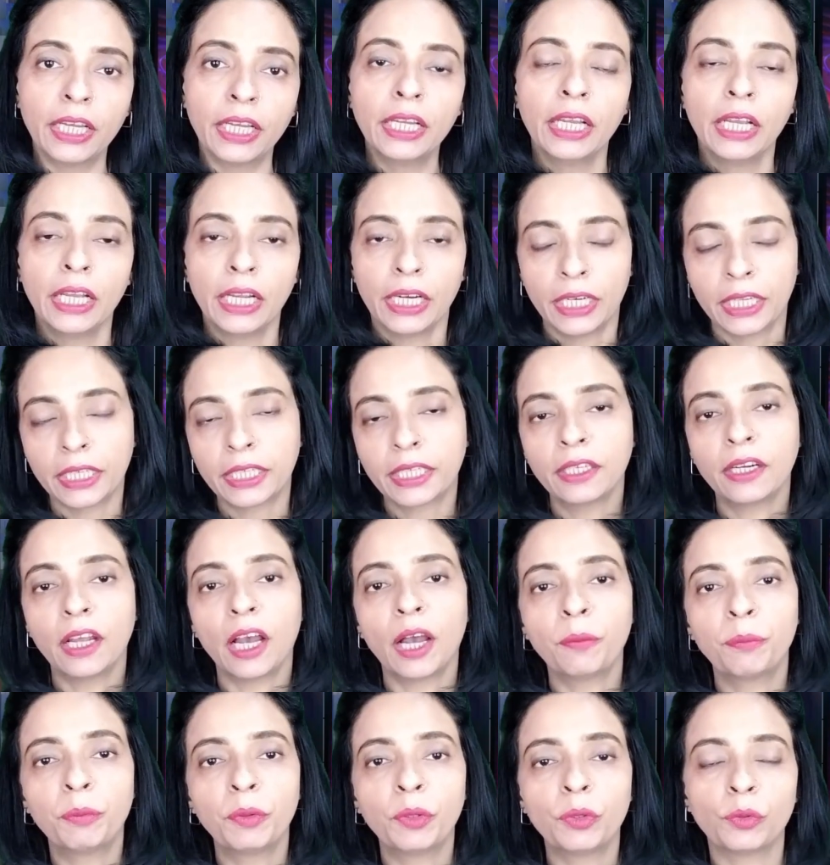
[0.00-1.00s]
हैं लेकिन
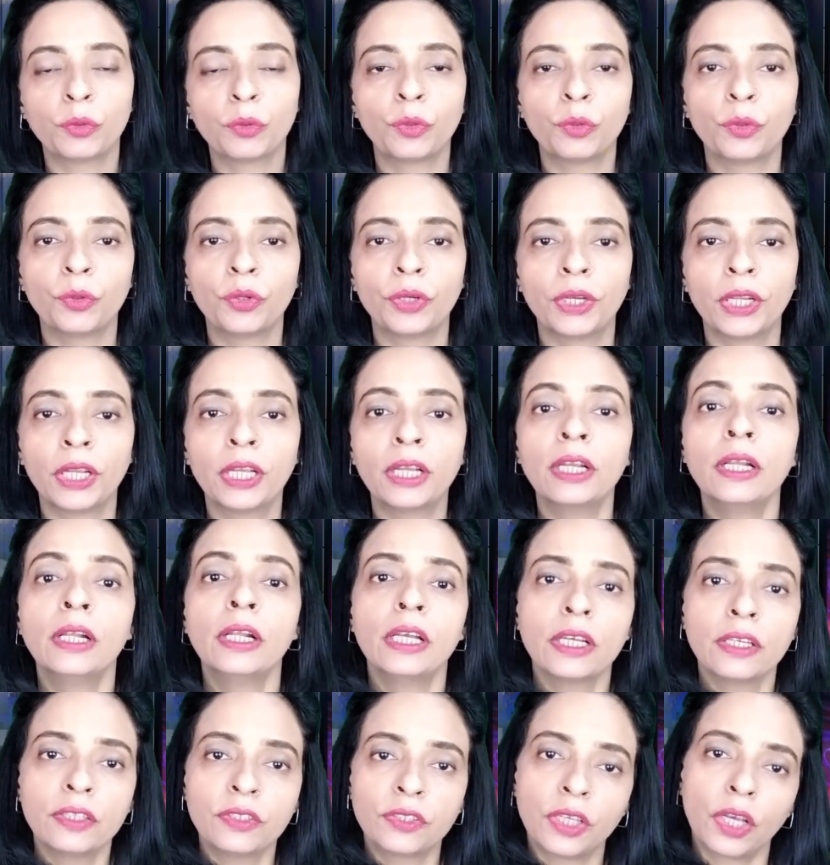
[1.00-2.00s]
अभी उन्होंने
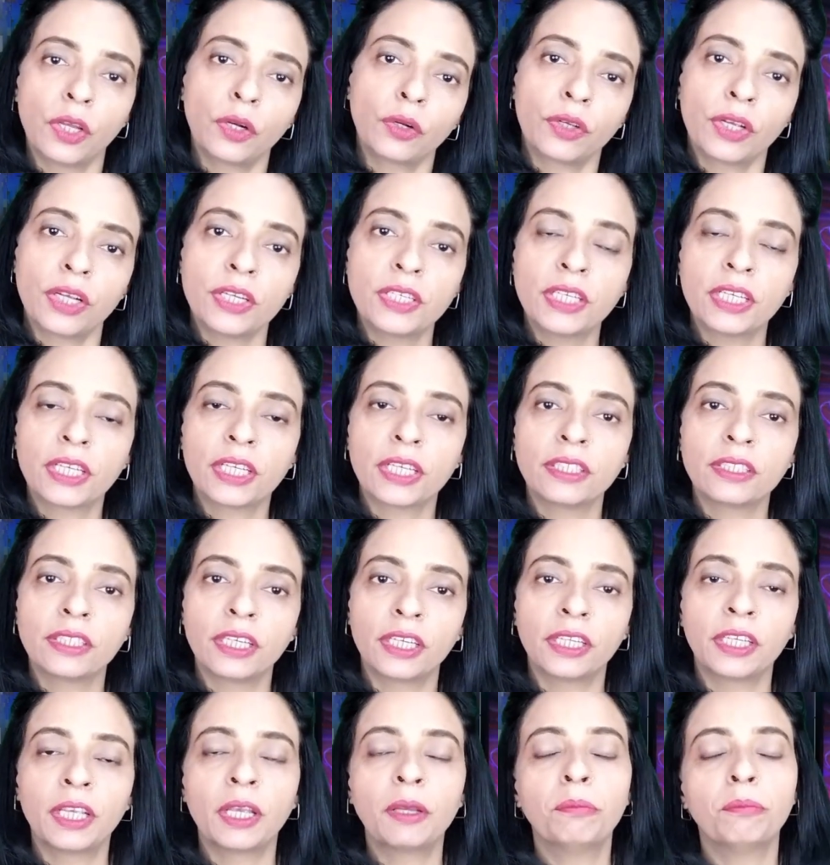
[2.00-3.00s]
सरगशी के
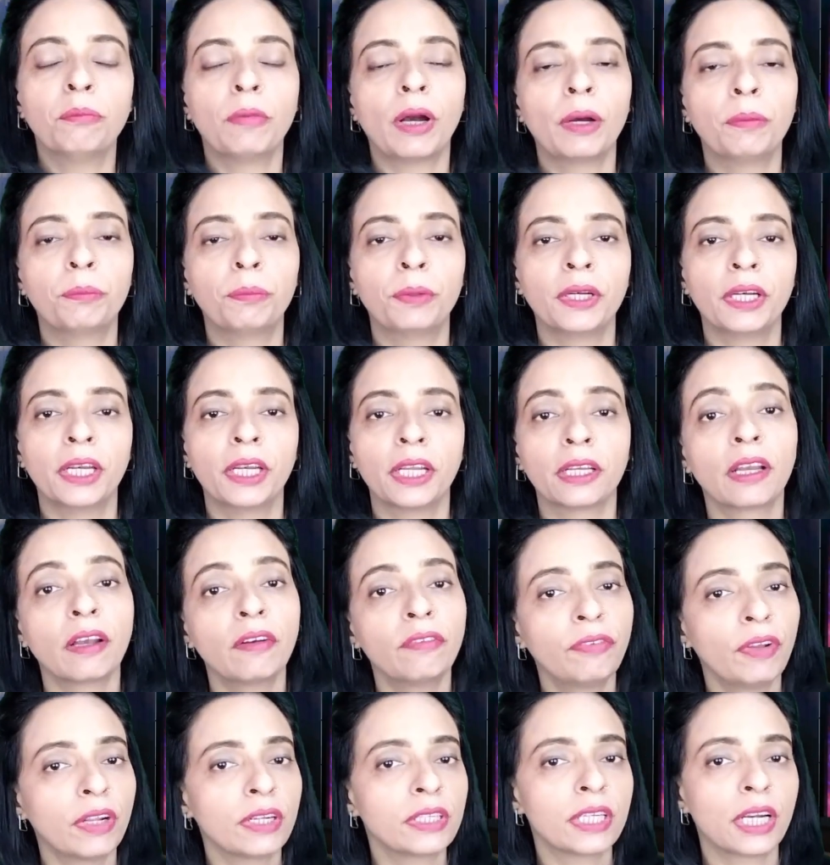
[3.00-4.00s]
जरिए मां बनने
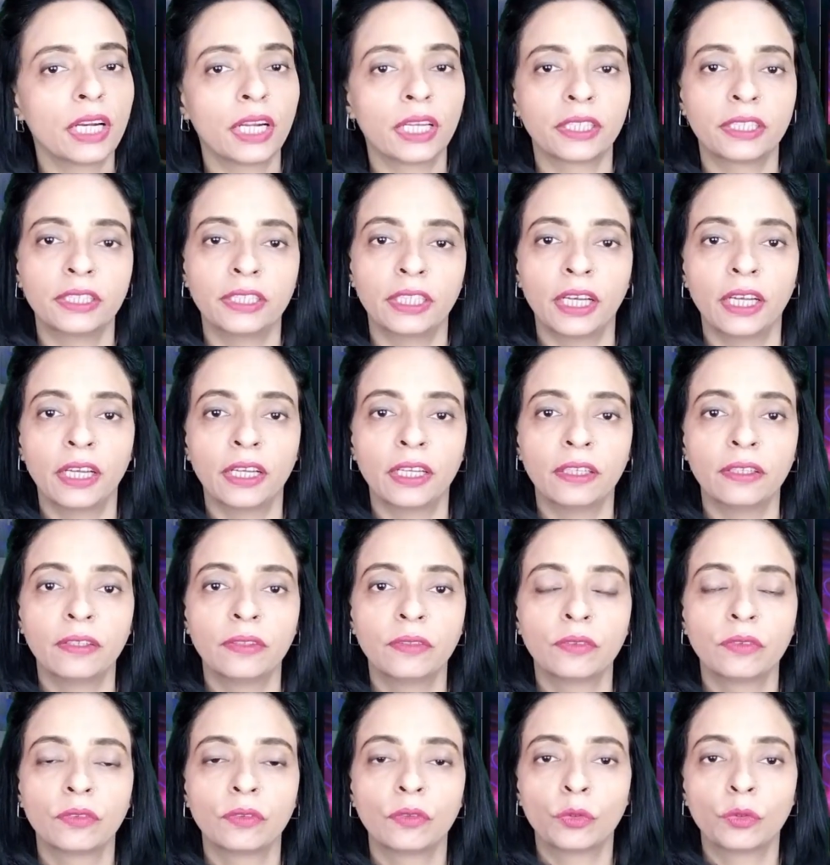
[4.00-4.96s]
का फैसला किया है